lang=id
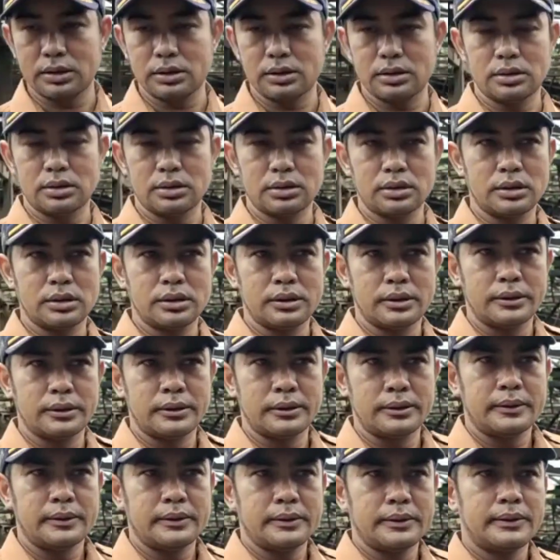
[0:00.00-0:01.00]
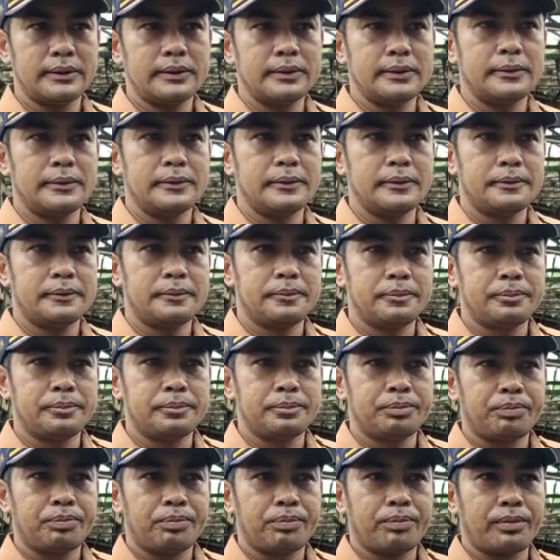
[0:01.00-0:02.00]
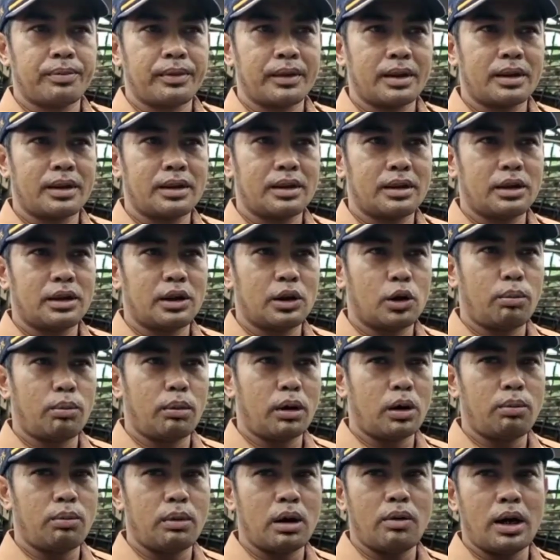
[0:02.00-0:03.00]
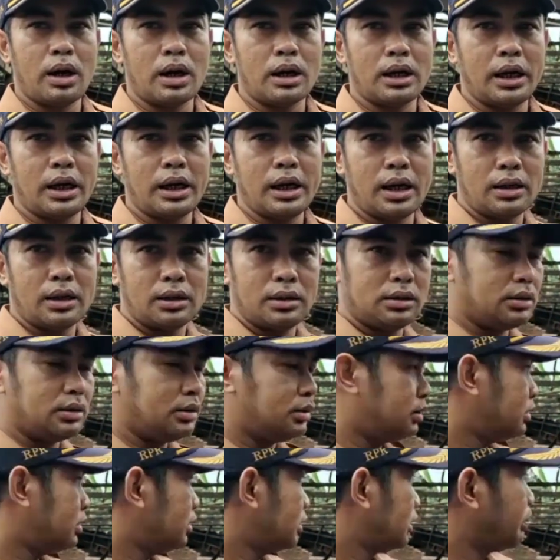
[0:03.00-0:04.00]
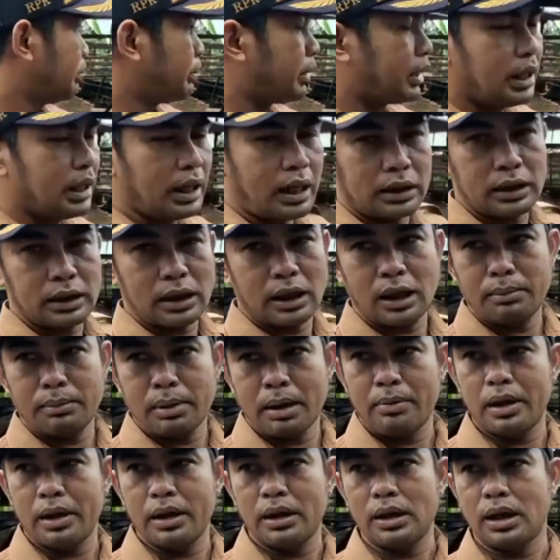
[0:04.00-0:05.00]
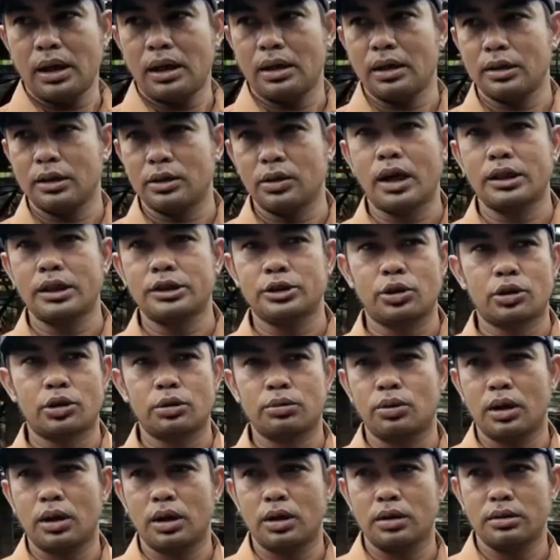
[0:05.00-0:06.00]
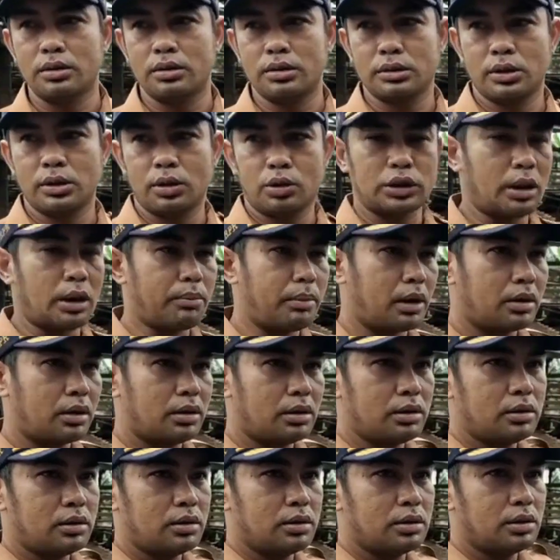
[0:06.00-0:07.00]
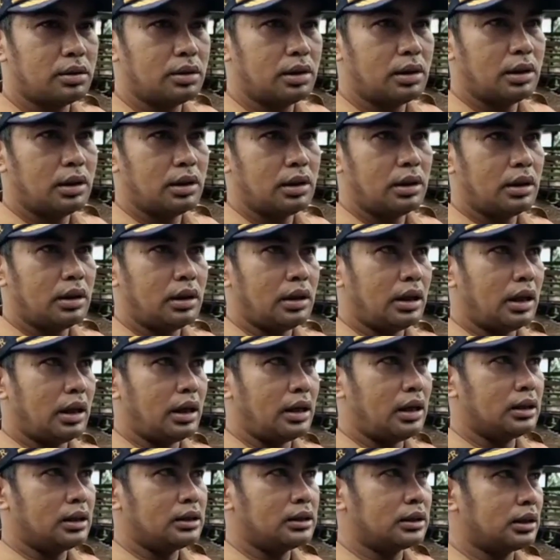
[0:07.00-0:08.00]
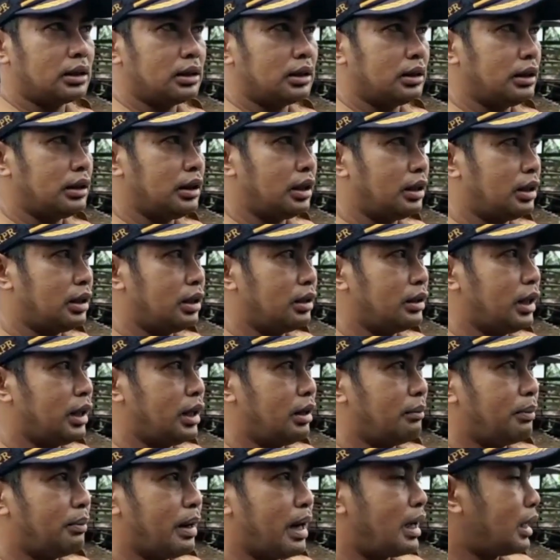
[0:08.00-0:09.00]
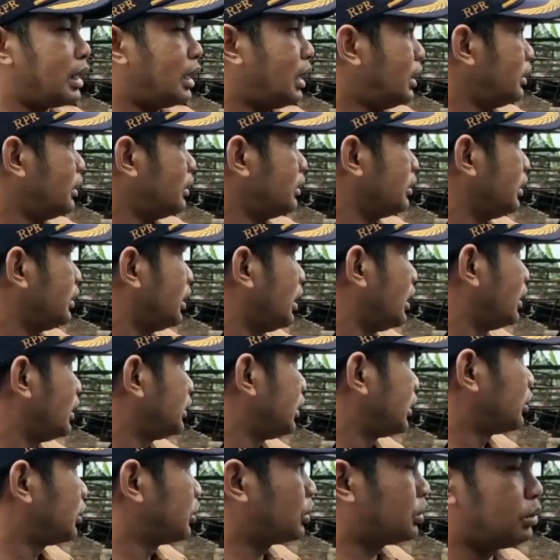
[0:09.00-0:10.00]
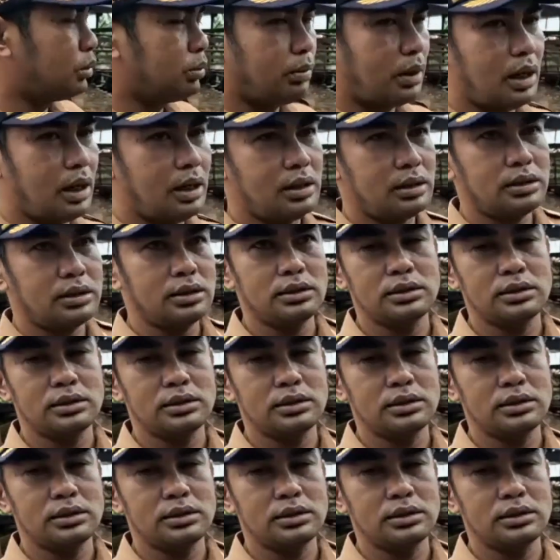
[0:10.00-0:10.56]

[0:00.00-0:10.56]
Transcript: selain pabrik ini bangunan apa lain yang rusak rumah-rumah warga yang berdekatan dengan pabrik ini lah itu hancur semua ada berapa rumah ada yang yang parah ada satu rumah